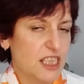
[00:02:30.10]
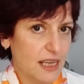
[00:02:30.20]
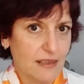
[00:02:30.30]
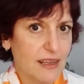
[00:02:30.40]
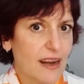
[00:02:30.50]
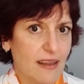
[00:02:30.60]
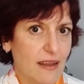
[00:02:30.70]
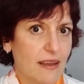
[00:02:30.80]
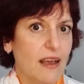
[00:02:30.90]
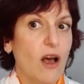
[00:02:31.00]
llegues
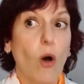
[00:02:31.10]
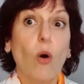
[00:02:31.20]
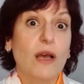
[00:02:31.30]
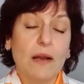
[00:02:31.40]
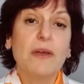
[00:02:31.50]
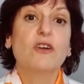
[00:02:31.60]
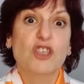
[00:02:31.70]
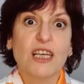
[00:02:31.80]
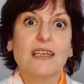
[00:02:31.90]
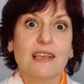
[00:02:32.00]
tarde, o que al
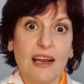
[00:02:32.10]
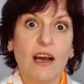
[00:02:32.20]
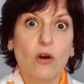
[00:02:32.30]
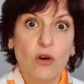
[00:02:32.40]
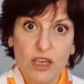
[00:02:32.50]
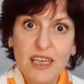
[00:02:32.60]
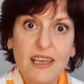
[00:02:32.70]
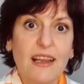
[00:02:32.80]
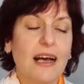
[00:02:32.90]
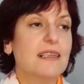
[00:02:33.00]
menos llegues a las
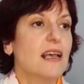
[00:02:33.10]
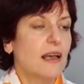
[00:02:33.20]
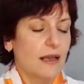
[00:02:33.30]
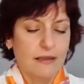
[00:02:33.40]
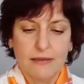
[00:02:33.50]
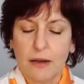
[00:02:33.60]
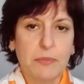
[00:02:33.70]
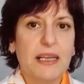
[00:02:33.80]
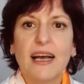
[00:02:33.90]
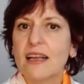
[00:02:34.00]
corridas,
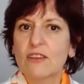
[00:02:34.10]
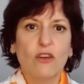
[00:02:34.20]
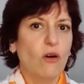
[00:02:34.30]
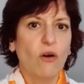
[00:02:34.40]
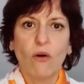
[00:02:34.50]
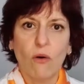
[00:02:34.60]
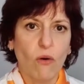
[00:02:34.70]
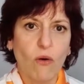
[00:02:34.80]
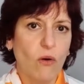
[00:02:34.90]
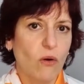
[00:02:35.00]
transpirando
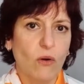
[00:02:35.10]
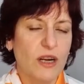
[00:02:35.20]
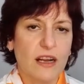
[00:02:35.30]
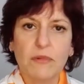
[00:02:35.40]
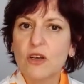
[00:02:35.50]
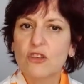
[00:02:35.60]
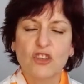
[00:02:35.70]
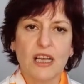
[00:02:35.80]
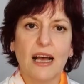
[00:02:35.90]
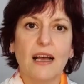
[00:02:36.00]
o,
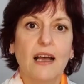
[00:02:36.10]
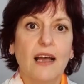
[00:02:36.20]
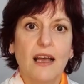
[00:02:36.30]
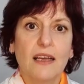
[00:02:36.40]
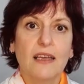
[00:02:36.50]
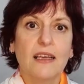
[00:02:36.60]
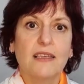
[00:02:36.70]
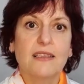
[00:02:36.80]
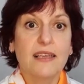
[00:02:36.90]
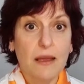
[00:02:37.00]
nerviosa,
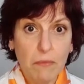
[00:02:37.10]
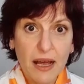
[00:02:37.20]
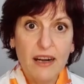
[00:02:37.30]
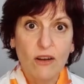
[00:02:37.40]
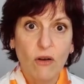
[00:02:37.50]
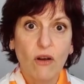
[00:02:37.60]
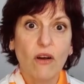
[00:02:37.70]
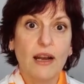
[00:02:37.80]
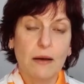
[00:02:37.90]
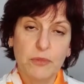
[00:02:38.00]
y sin
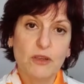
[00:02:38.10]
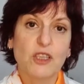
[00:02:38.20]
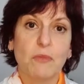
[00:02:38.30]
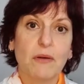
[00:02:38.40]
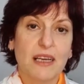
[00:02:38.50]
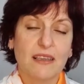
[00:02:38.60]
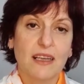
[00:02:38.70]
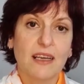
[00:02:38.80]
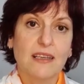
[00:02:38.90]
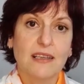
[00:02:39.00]
embargo, la próxima vez que
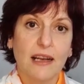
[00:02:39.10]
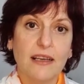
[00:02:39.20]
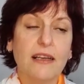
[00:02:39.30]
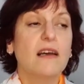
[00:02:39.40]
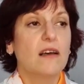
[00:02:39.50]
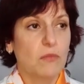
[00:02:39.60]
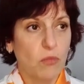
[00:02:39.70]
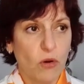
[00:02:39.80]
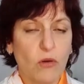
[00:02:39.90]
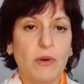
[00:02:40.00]
tenés que salir,
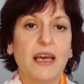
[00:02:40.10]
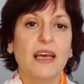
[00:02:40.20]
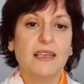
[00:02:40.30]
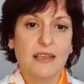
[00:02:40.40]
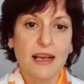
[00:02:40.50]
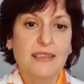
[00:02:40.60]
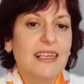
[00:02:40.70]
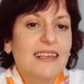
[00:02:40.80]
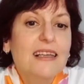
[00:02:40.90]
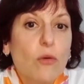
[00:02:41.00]
volvés a
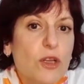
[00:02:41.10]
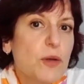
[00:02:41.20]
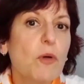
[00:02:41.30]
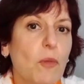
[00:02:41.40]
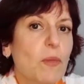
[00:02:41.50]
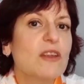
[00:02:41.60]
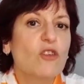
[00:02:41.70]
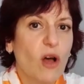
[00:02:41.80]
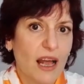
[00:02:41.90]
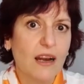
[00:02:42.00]
hacer hasta último
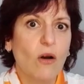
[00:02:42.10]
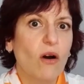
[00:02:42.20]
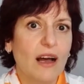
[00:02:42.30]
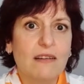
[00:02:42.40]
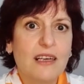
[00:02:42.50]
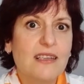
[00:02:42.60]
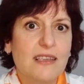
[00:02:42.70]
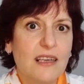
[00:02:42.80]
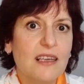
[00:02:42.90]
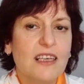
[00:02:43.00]
momento algo, a ver
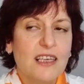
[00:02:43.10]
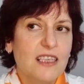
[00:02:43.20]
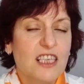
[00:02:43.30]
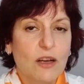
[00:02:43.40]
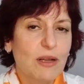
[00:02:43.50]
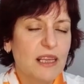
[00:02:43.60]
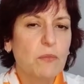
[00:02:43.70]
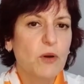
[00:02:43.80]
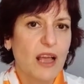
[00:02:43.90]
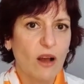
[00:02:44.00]
si llego a
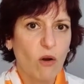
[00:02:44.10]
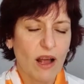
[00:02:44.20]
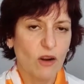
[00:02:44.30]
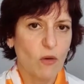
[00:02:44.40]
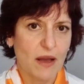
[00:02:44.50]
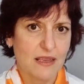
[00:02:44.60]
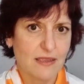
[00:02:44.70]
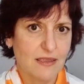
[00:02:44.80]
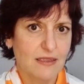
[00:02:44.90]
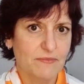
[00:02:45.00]
tiempo y hago algo
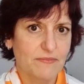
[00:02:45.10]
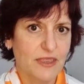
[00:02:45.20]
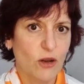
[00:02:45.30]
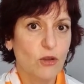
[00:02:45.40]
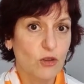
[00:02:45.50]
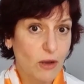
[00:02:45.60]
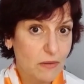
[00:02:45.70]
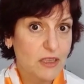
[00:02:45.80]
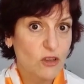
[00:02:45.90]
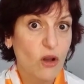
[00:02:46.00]
más. Otro
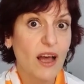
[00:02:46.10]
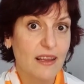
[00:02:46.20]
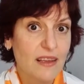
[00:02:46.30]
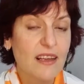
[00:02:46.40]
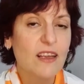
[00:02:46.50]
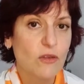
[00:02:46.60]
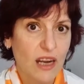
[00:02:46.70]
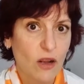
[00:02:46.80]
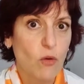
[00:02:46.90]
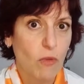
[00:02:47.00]
hábito adquirido en
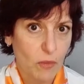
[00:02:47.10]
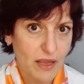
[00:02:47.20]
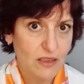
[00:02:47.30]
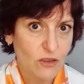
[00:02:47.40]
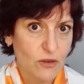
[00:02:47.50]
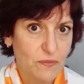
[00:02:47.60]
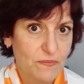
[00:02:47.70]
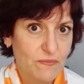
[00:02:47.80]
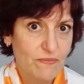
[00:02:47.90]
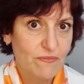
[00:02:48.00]
algún momento.
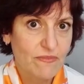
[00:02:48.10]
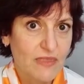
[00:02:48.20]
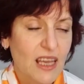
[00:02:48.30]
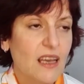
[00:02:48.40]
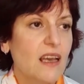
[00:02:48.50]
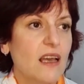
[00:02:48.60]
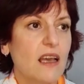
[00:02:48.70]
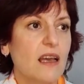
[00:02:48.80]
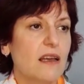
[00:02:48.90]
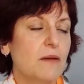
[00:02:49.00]

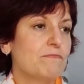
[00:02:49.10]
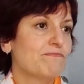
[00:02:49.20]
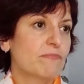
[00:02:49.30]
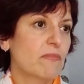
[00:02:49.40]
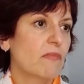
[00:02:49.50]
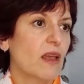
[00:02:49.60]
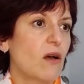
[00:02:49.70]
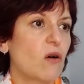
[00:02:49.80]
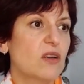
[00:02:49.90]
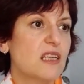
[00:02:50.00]
Em,
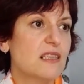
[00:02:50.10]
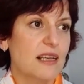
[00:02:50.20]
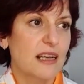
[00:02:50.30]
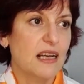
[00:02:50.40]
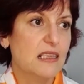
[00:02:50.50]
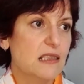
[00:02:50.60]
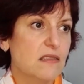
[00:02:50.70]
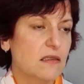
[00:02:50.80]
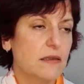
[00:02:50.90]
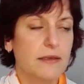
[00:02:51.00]
o quizás
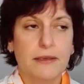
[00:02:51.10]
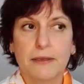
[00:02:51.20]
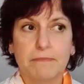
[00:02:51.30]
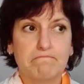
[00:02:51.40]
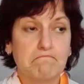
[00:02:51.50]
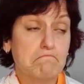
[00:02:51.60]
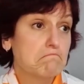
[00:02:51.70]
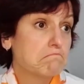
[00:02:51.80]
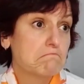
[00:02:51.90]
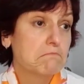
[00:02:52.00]
Em,
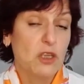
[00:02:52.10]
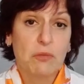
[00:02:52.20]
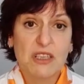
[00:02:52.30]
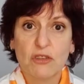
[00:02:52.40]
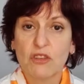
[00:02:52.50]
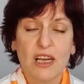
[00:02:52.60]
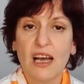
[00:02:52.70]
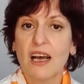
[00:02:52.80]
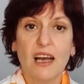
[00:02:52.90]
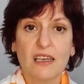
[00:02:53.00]
tomas
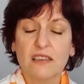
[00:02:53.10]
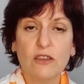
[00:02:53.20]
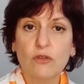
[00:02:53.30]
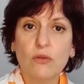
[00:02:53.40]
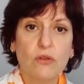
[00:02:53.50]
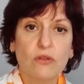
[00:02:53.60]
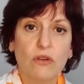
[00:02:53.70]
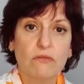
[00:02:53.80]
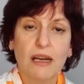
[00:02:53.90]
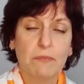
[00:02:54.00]
otra actitud
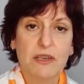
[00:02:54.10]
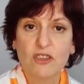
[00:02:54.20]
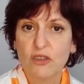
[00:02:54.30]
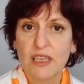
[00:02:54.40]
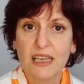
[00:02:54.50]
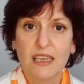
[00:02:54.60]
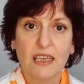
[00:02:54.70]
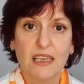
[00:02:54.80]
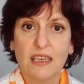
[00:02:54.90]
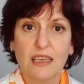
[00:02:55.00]
con una persona
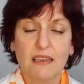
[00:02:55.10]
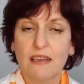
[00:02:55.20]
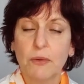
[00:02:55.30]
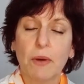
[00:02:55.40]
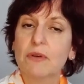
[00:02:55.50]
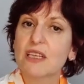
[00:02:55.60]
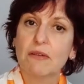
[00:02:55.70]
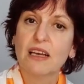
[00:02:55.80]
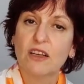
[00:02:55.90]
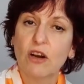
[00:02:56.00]
que, que, de nuevo
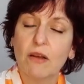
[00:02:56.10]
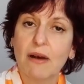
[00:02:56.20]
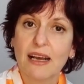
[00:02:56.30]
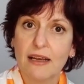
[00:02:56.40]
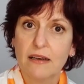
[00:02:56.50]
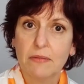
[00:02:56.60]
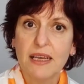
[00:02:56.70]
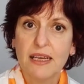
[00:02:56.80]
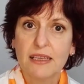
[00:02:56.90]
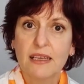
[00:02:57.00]
sabes que no le va a caer
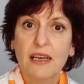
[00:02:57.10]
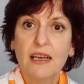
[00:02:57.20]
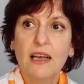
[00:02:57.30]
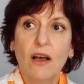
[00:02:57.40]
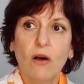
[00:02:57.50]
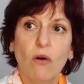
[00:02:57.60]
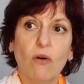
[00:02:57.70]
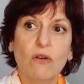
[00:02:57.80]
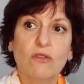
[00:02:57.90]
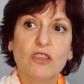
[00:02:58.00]
bien
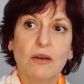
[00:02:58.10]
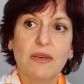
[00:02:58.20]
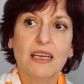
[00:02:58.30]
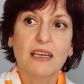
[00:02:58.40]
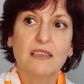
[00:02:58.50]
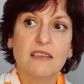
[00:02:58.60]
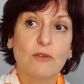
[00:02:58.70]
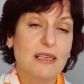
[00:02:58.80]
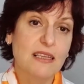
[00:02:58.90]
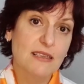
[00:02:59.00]
o sabes que si
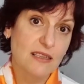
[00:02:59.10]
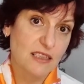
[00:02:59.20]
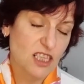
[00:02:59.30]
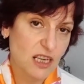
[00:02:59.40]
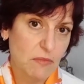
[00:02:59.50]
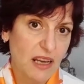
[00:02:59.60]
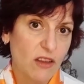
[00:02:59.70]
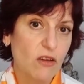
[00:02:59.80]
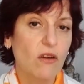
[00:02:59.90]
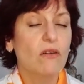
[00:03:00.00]
no haces ese
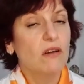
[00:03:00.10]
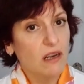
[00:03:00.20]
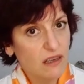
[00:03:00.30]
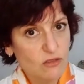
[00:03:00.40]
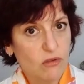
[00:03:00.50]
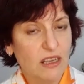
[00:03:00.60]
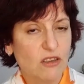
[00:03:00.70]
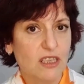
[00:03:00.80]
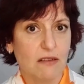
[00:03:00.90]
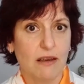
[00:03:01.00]
llamado el
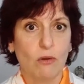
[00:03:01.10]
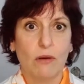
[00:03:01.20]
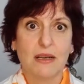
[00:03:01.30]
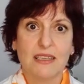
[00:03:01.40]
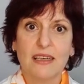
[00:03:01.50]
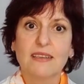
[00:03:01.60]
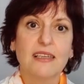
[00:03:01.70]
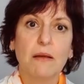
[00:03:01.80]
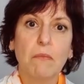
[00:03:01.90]
resultado ya sabes cuál va a ser. Sin